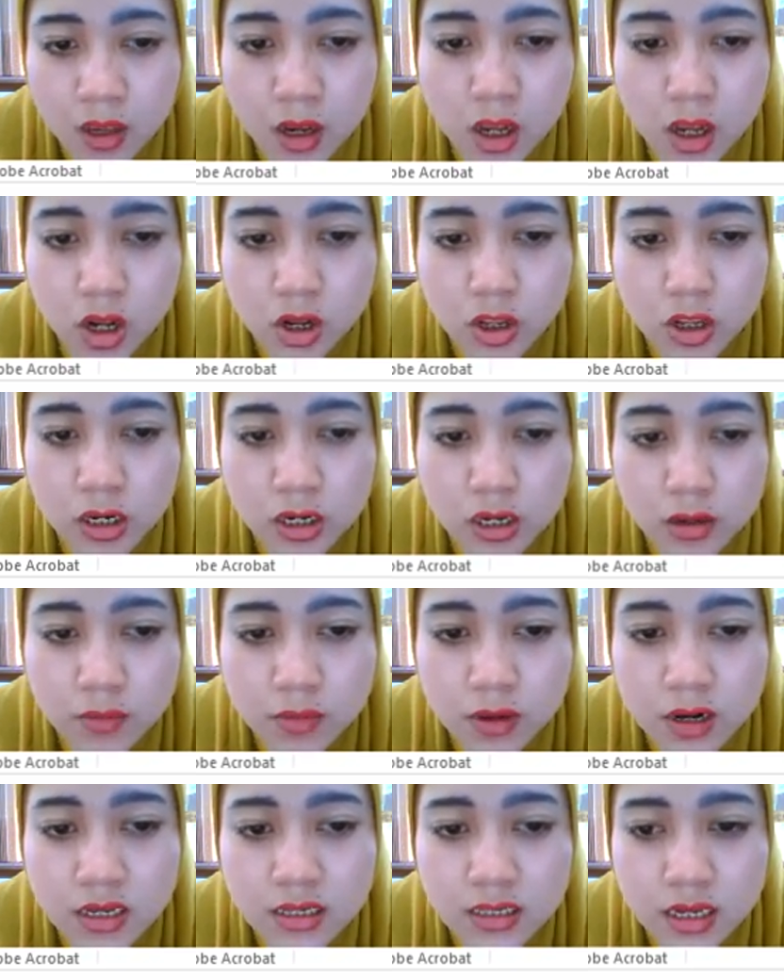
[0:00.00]
Kalau ini
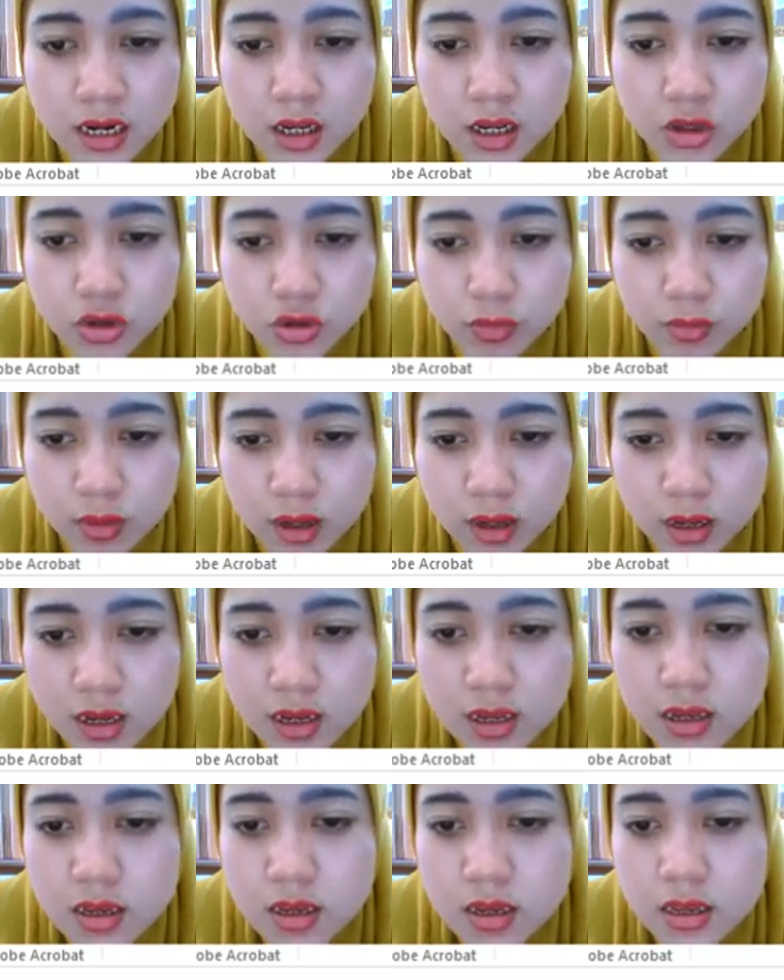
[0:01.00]
berdasarkan
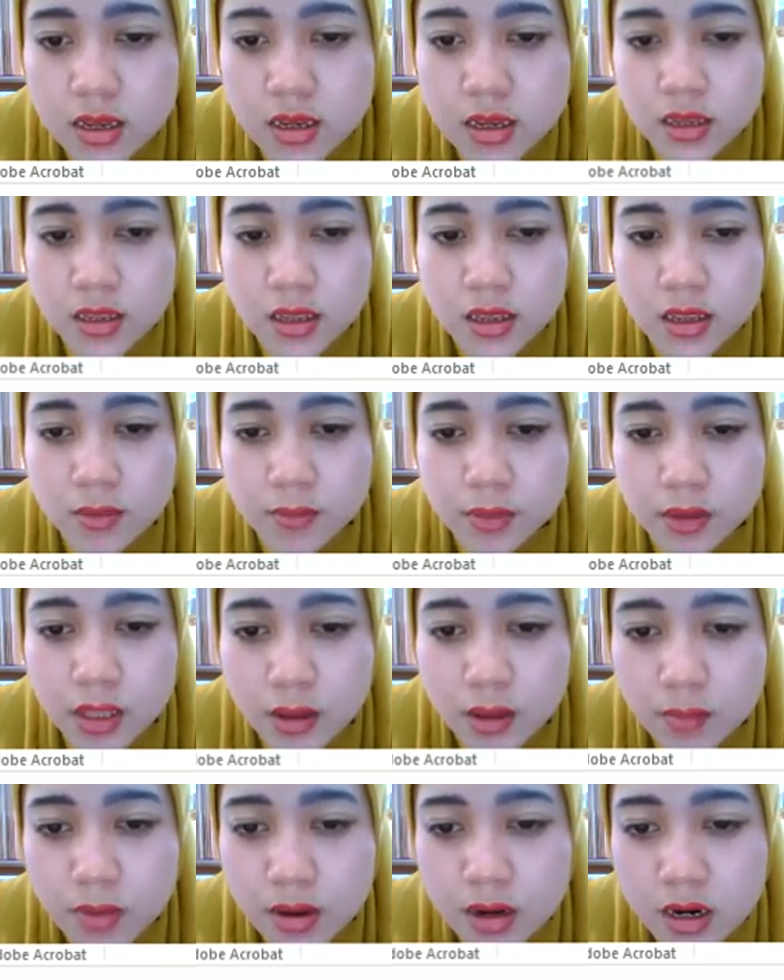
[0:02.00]
jumlah, ya, yang
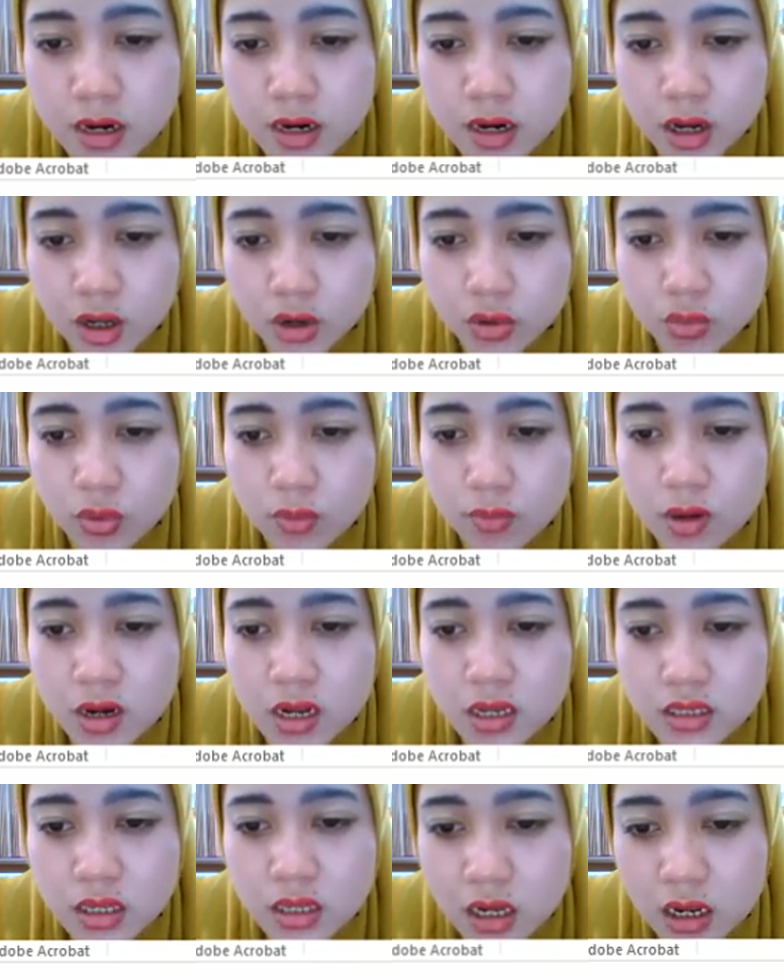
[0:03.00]
pertama dan yang kedua
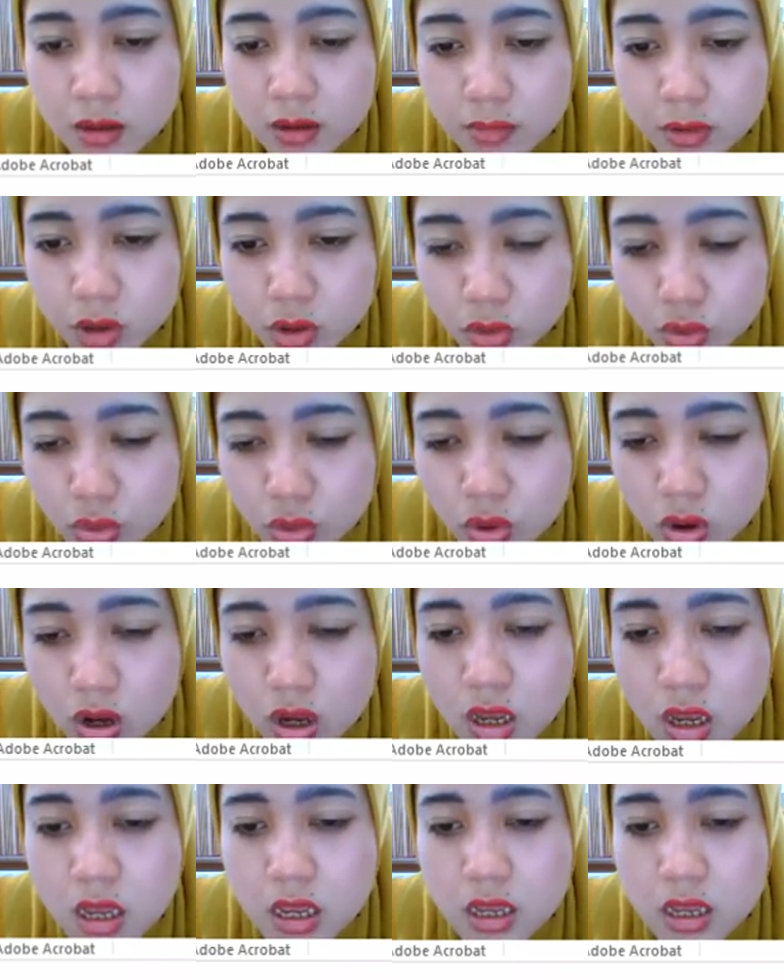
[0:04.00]
berdasarkan bentuk.